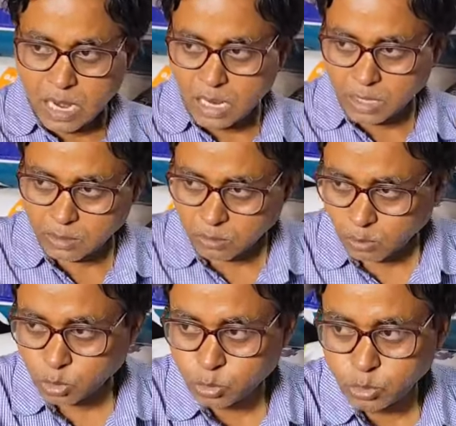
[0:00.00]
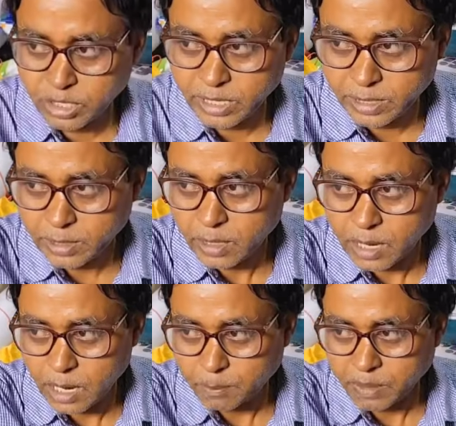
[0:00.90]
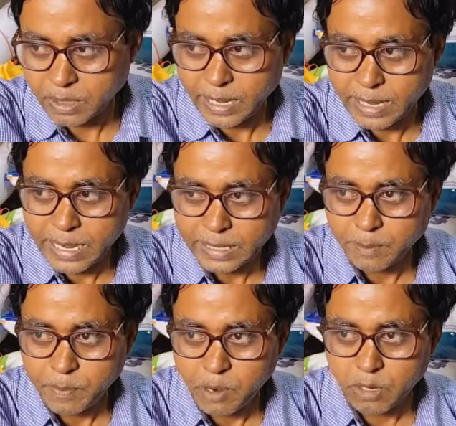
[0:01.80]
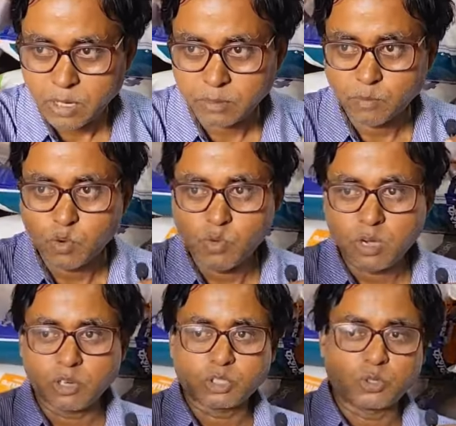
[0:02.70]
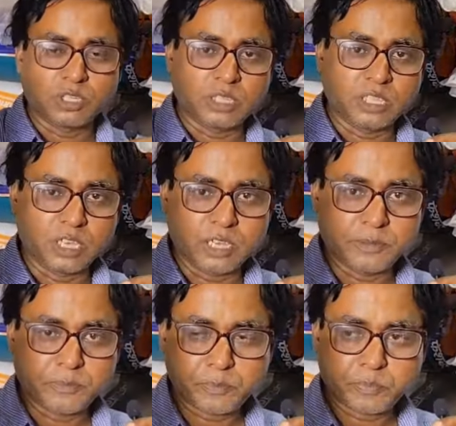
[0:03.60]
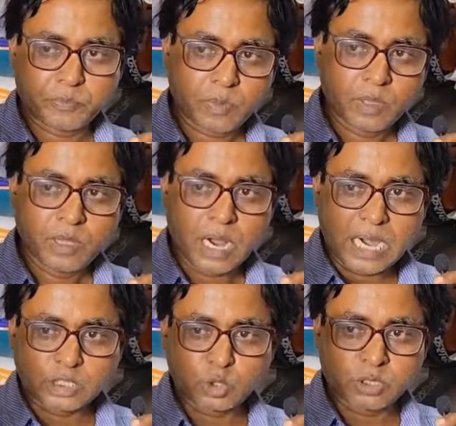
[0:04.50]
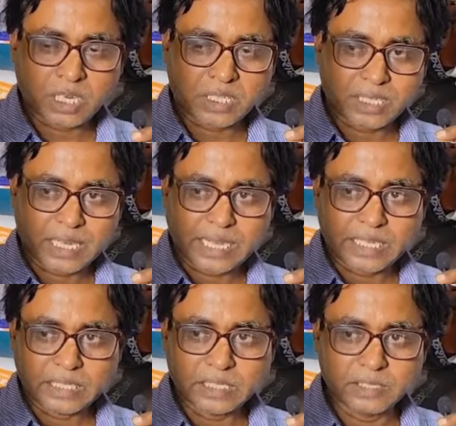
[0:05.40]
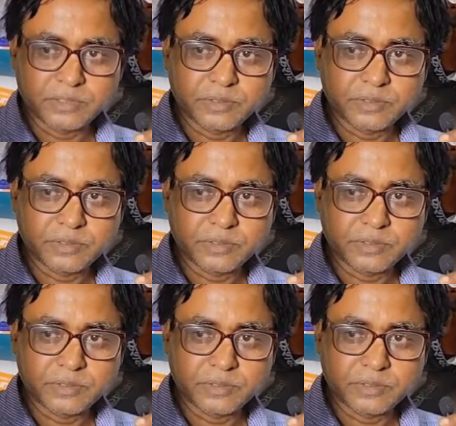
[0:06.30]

আর ওর সঙ্গে আপনার এই একটা পাউডার মৌয়া খোলের সঙ্গে দিতে হয় আটশো ষাট টাকা এক কেজি